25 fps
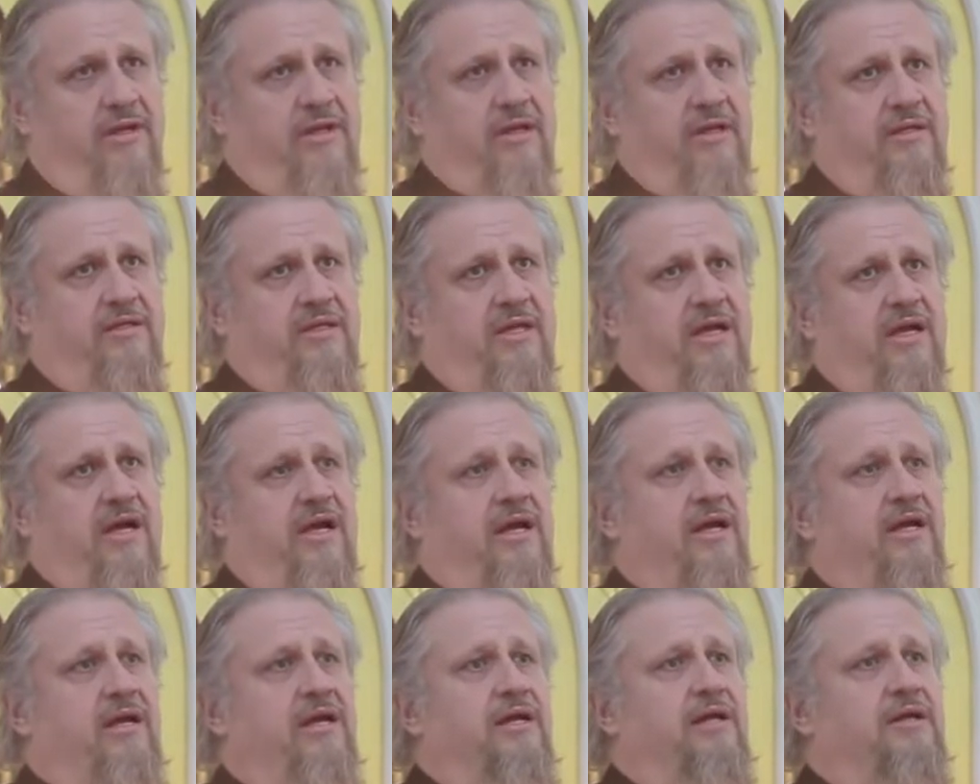
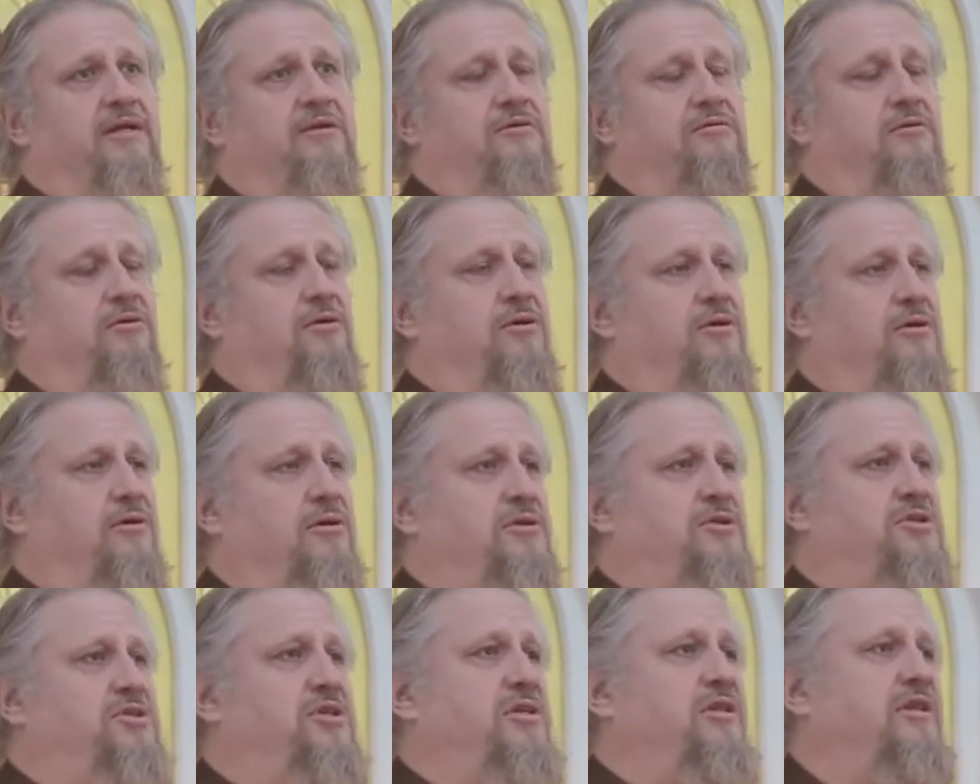когда
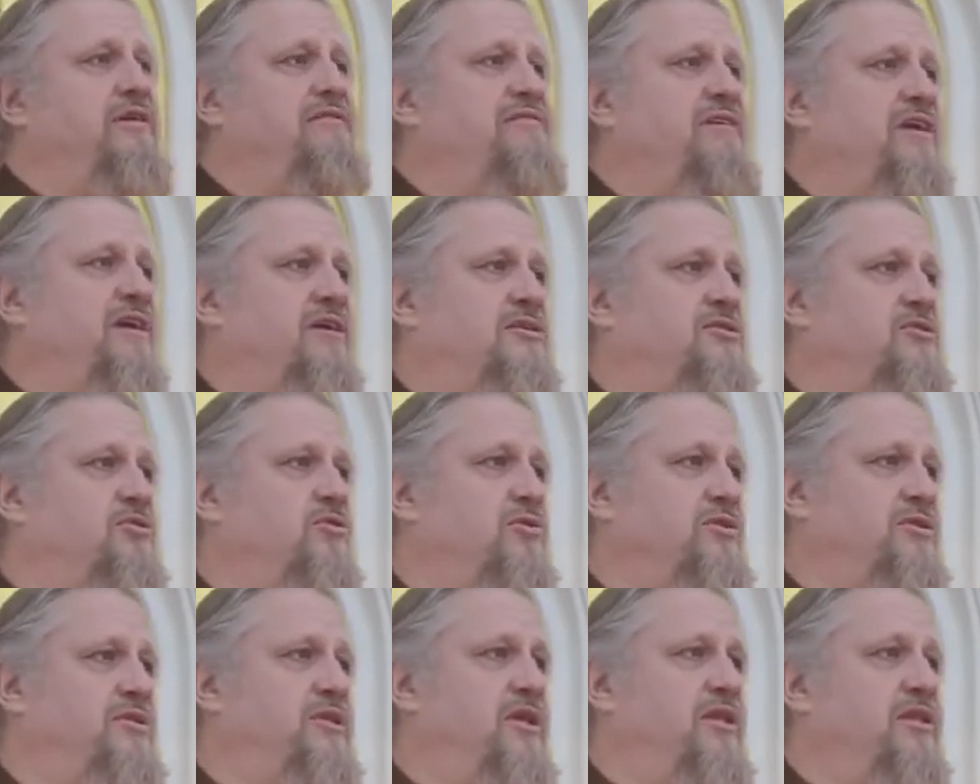э, человек,
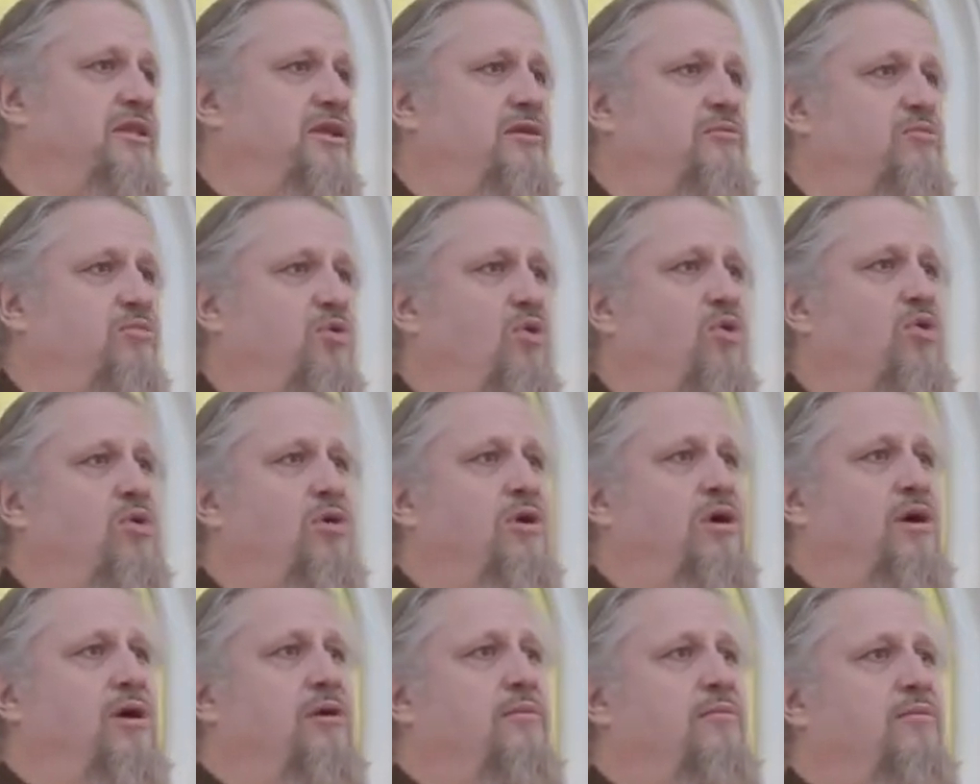созданный
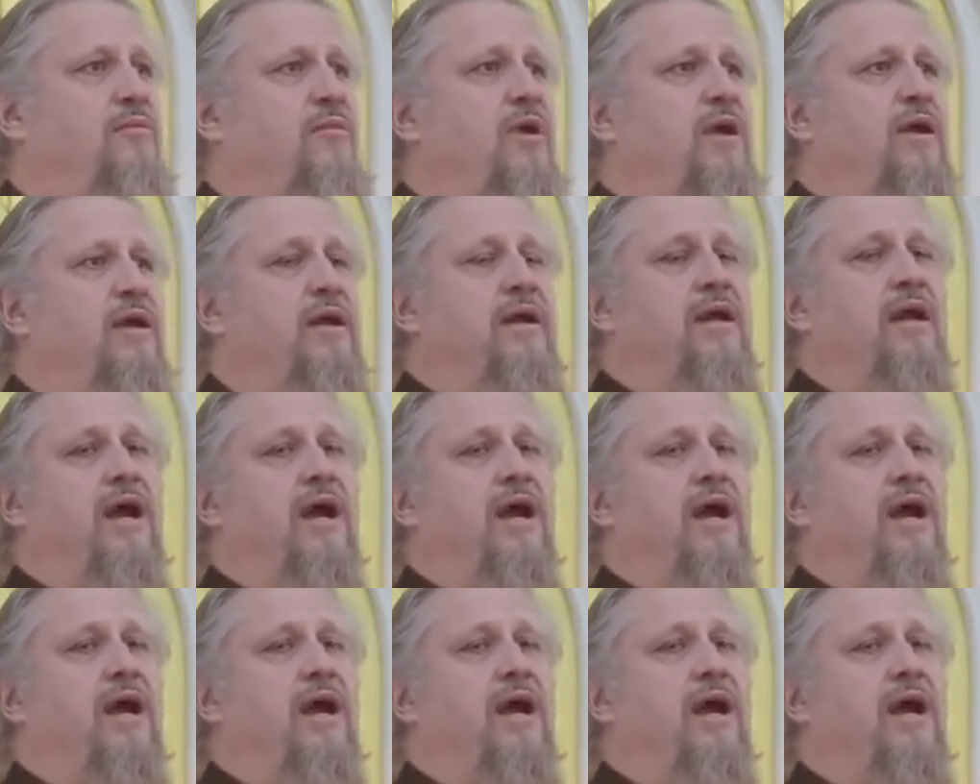Богом,